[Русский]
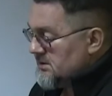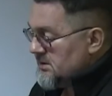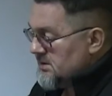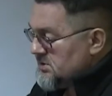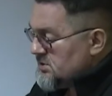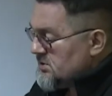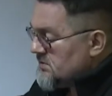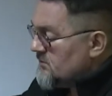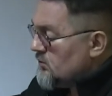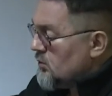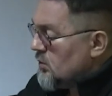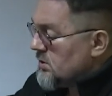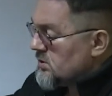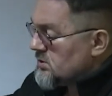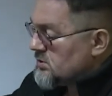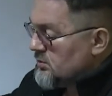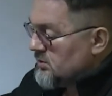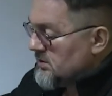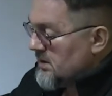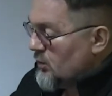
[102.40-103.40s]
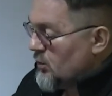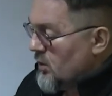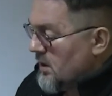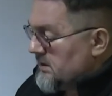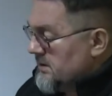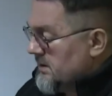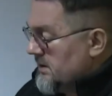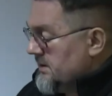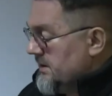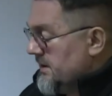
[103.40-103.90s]
ничего, что на
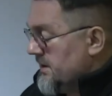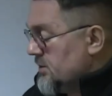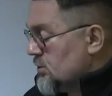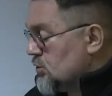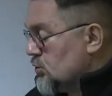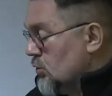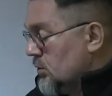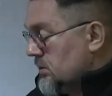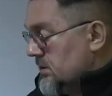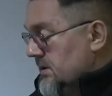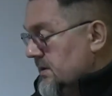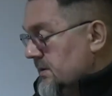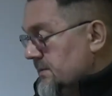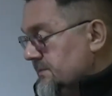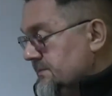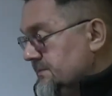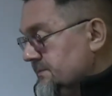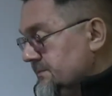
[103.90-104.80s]
окнах решетки.